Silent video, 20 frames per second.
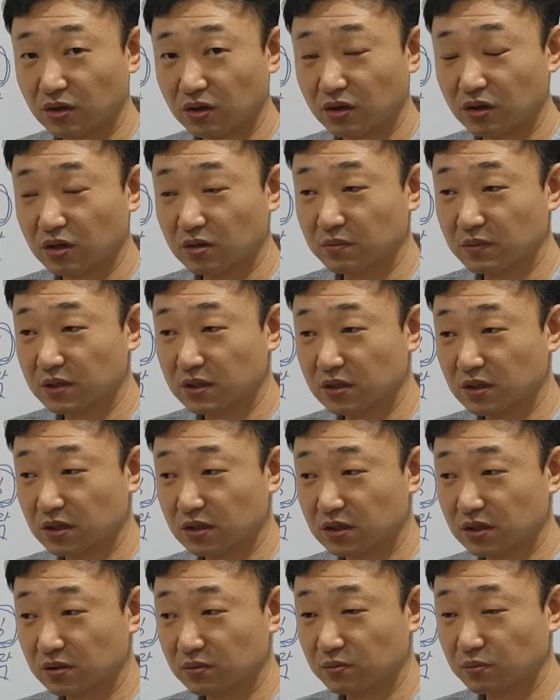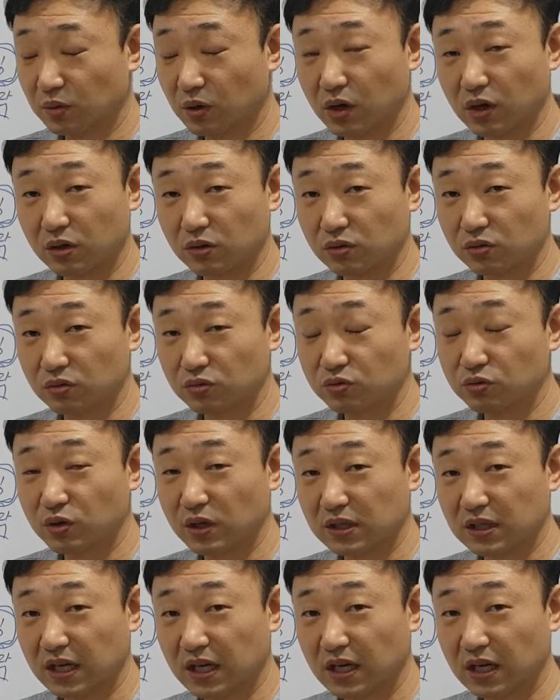그러면 이것은 뭐예요?
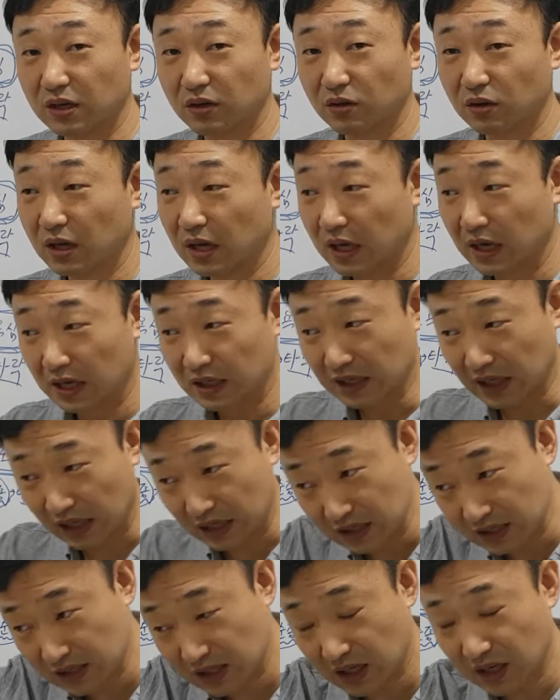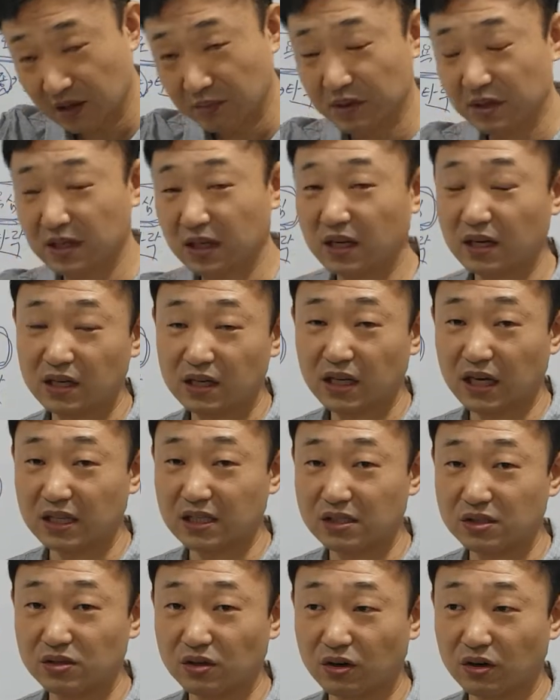누구의 타락이요? 다른 사람의 타락이
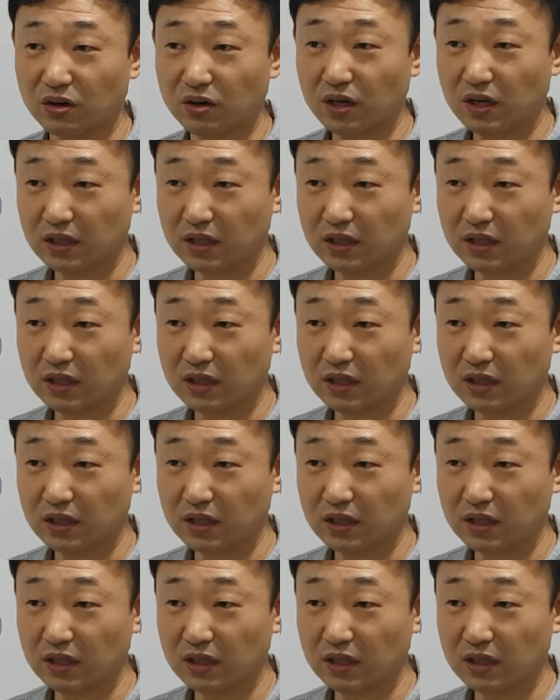아니죠.